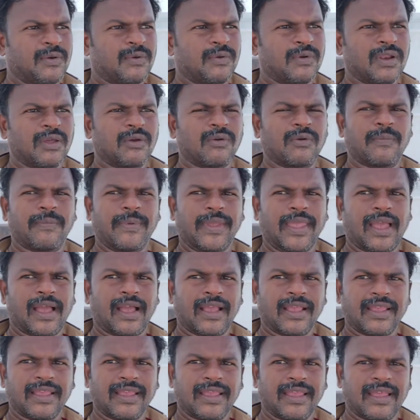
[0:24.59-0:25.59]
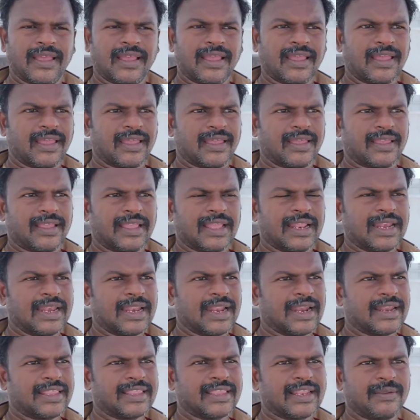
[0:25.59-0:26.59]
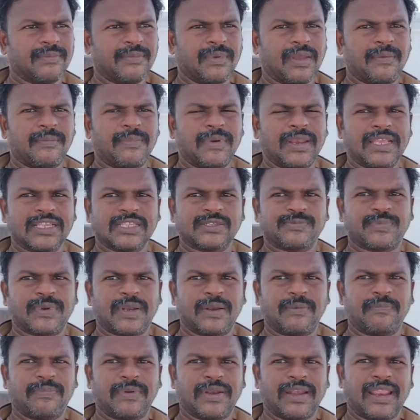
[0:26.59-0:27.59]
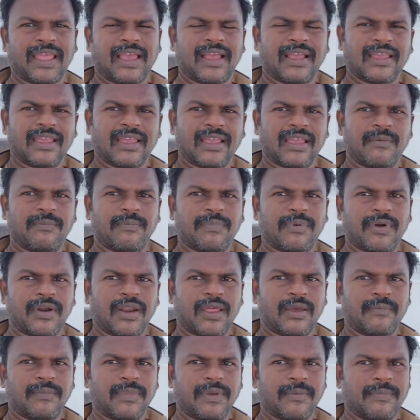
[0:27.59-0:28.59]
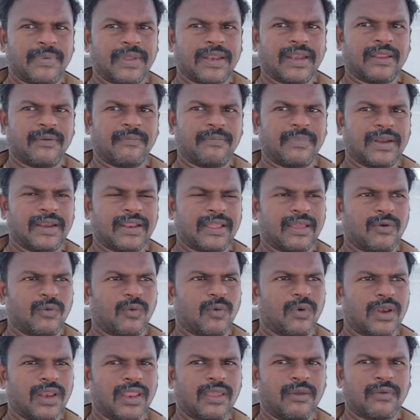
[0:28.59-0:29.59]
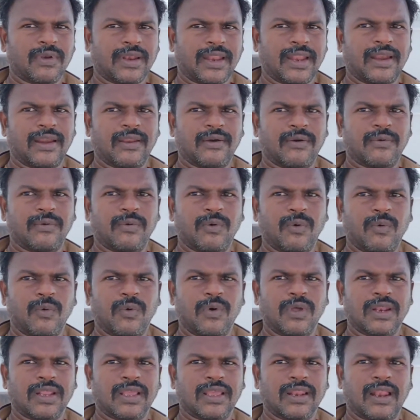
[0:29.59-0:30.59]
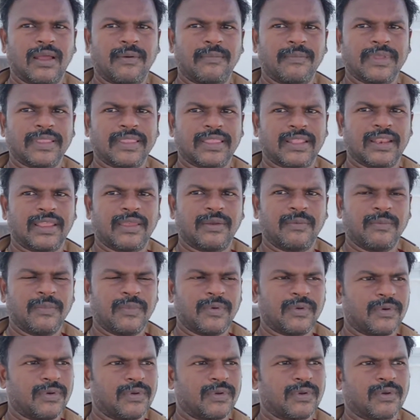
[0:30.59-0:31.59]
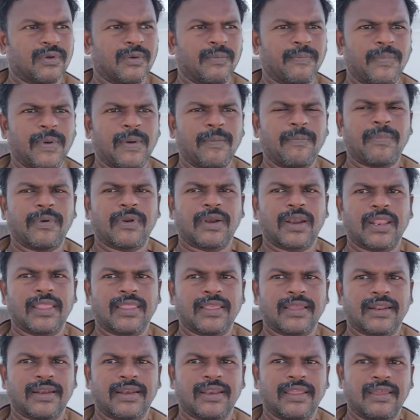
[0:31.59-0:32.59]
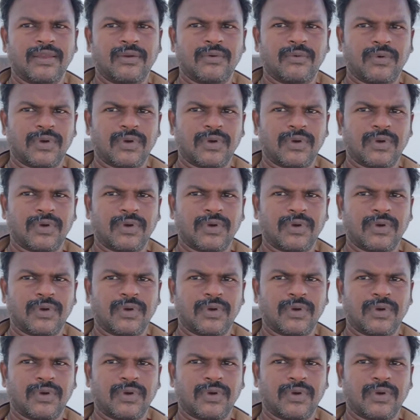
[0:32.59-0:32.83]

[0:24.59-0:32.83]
உள்ள குப்பையை அங்கங்கே எல்லா இடத்துலையுமே அப்படியே ஸ்ப்ரெட் பண்ணி அங்கங்கே போடாமல் இப்போ என்ன பண்ணுங்கள் ஒரே ஒரு இடம் ஒவ்வொரு கிராமத்துலேயும் ஒரு குப்பை போடுறதுக்குன்னு